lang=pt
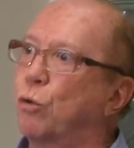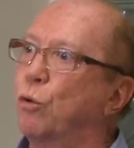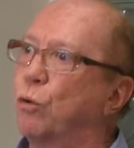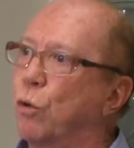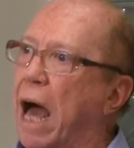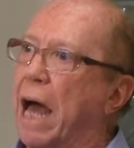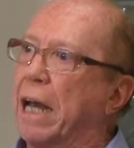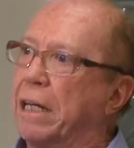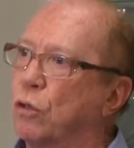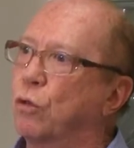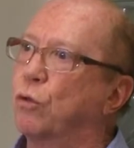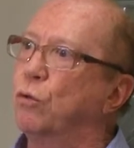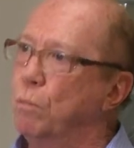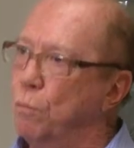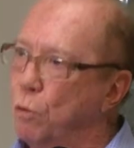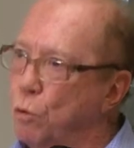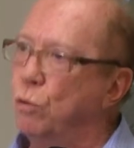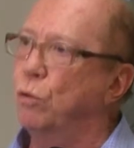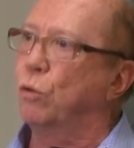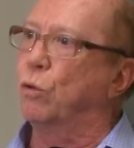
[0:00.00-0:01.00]
lugares do
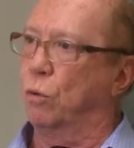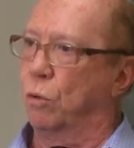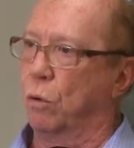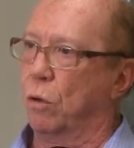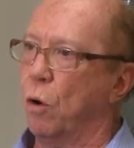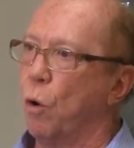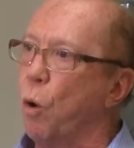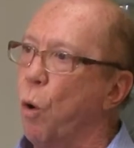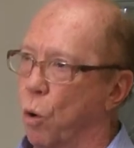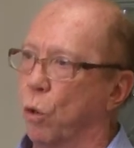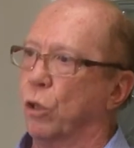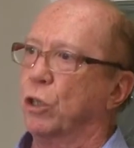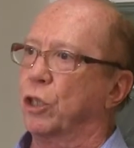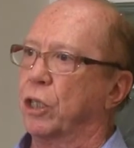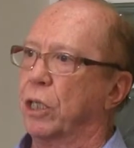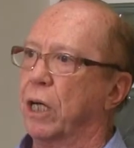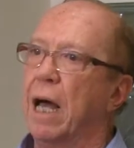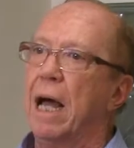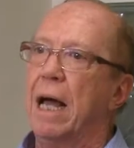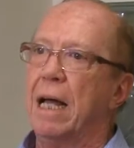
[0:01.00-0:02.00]
mundo
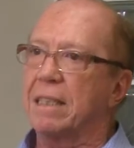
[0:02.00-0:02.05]
hoje.